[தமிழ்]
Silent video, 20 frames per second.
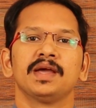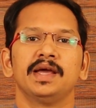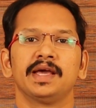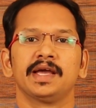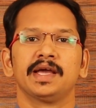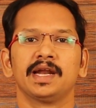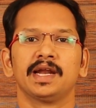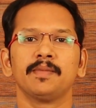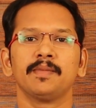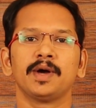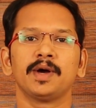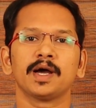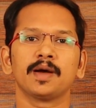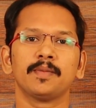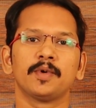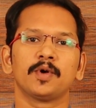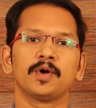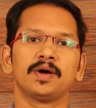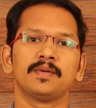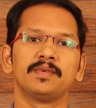இன்றைக்கி என்ன பார்க்க
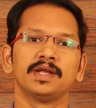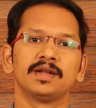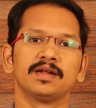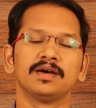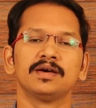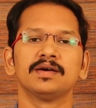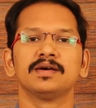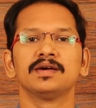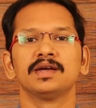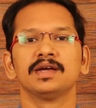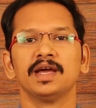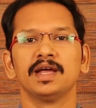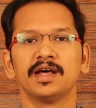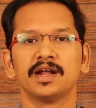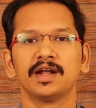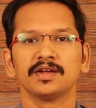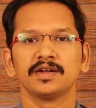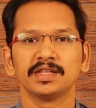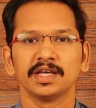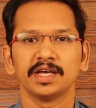போகிறோம் அப்படின்னா
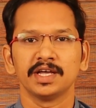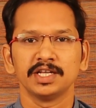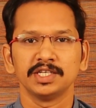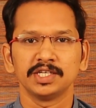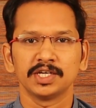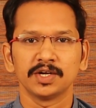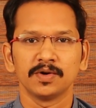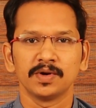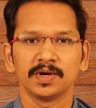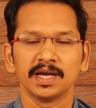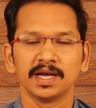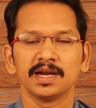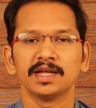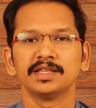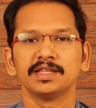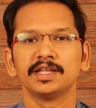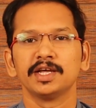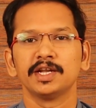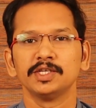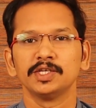எல்லாருக்கும் தெரிஞ்சிருக்கக்கூடிய
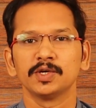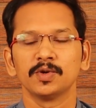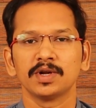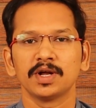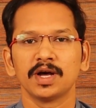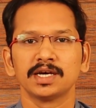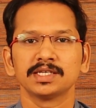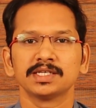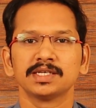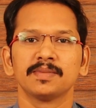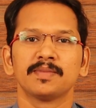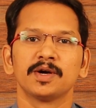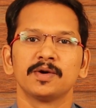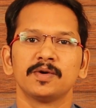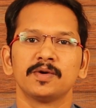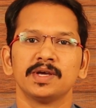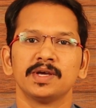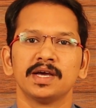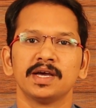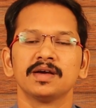இல்லை தெரிஞ்சுக்கணும்னு
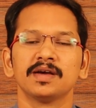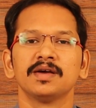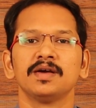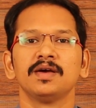ஆசைப்படக்கூடிய